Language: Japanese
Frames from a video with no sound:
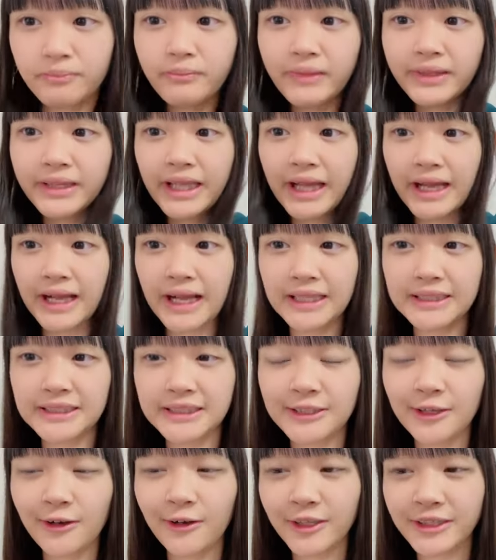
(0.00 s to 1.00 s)
また感
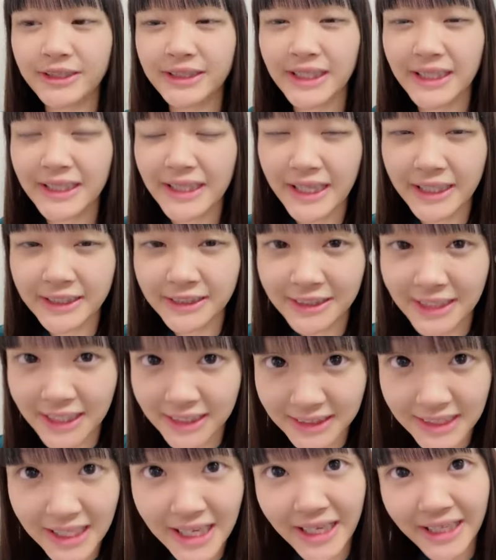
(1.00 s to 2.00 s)
想教えてくだ
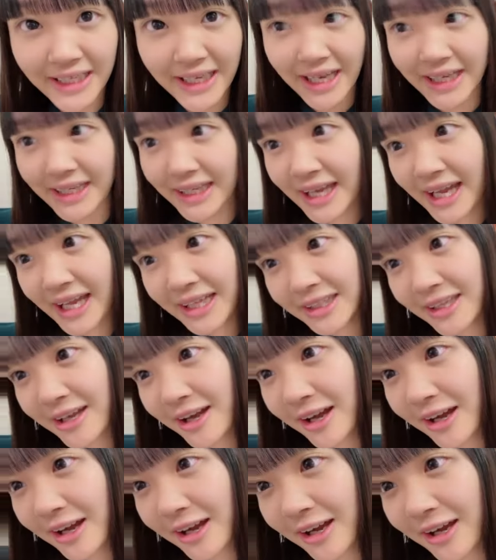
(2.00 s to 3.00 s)
さい。ありがと
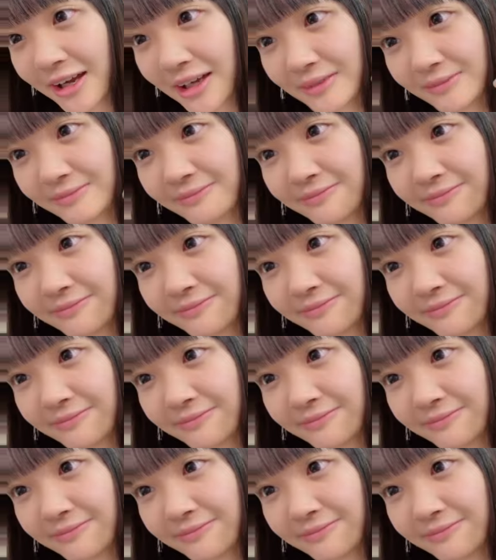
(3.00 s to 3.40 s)
う。